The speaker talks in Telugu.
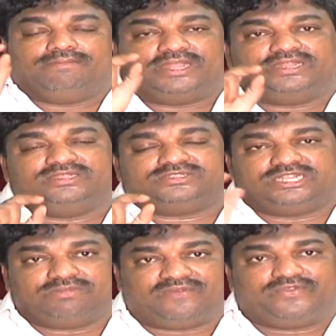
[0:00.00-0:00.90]
మన
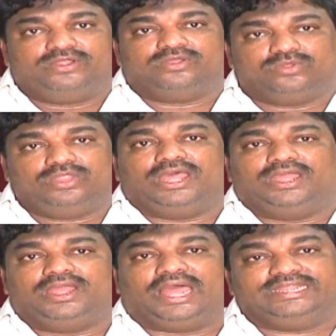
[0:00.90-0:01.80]
సినిమా ఫీల్డ్లోనే ఉందా
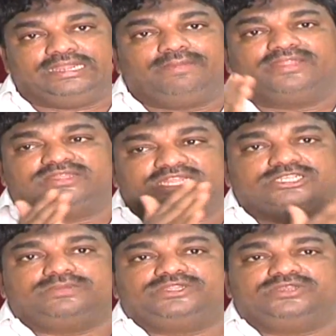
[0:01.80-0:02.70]
ఆ నిర్మాత
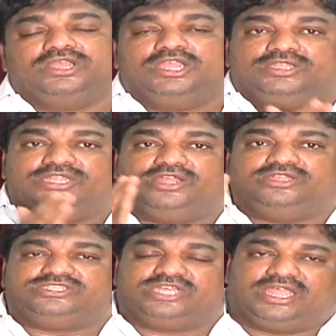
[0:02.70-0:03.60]
నష్టపరచు నీకు
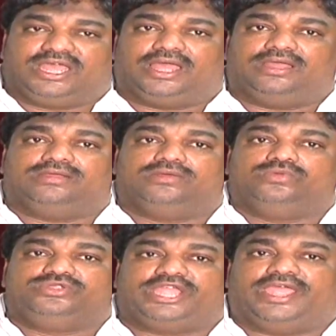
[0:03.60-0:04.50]
నిజంగా
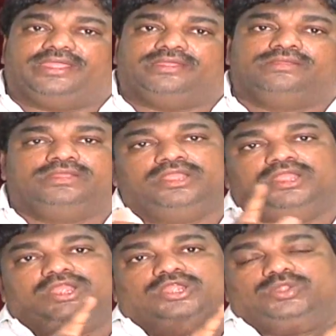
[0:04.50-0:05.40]
ఉంటే
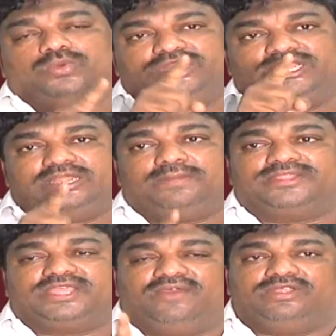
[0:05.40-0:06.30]
నువ్వు నీ
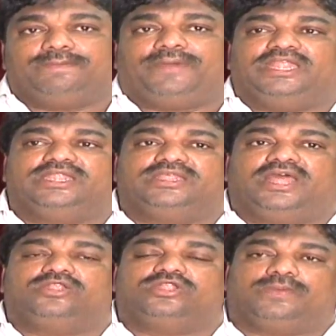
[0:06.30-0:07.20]
నిర్మాతకి ఏమండి పలానా
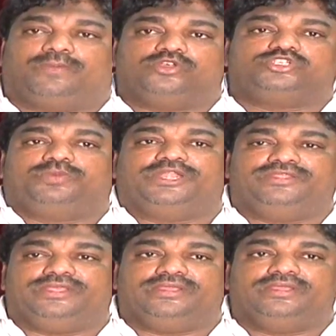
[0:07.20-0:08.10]
దాంట్లో నా పోస్ట్
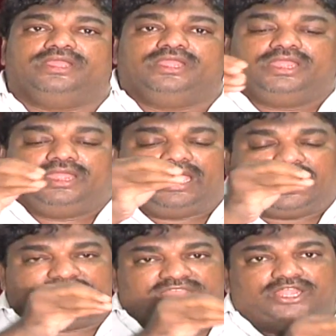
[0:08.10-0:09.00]
పడింది
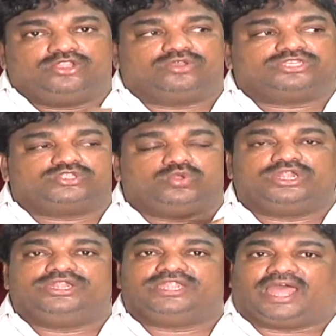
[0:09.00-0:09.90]
అది ఏంటో ఒకసారి
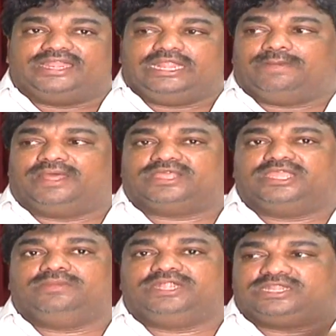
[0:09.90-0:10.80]
చూడండి అంటే ఆ నిర్మాత
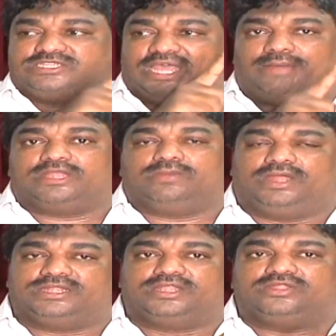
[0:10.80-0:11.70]
ఇమీడియట్గా చాంబర్కి
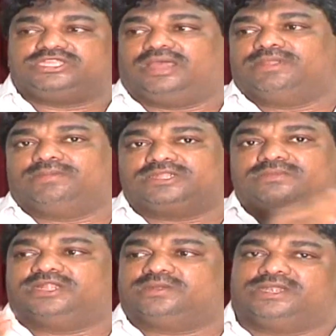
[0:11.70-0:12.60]
మాట్లాడతారు చాంబర్
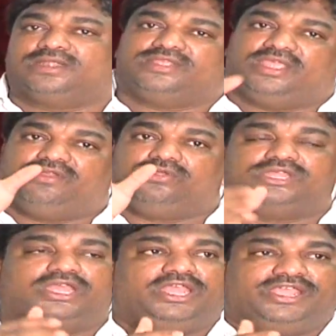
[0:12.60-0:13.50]
మాట మాట మాట్లాడితే ఏమైనా
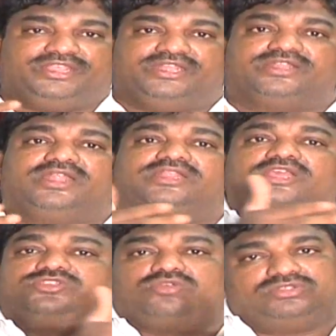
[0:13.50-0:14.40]
ఉంటే ఇది ఇంటర్నల్
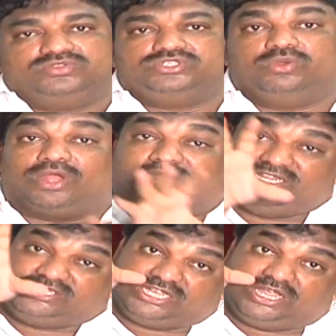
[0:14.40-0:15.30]
తేల్చుకోవాల్సిన విషయం
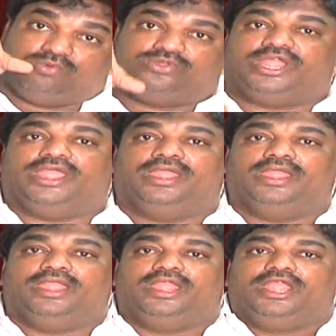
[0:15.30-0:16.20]
ఒకవేళ నిజంగా
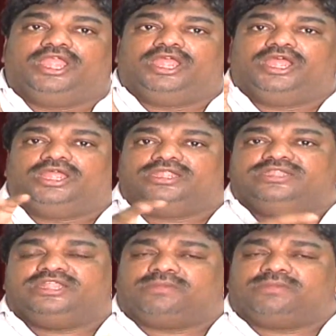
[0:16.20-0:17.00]
ఉంటే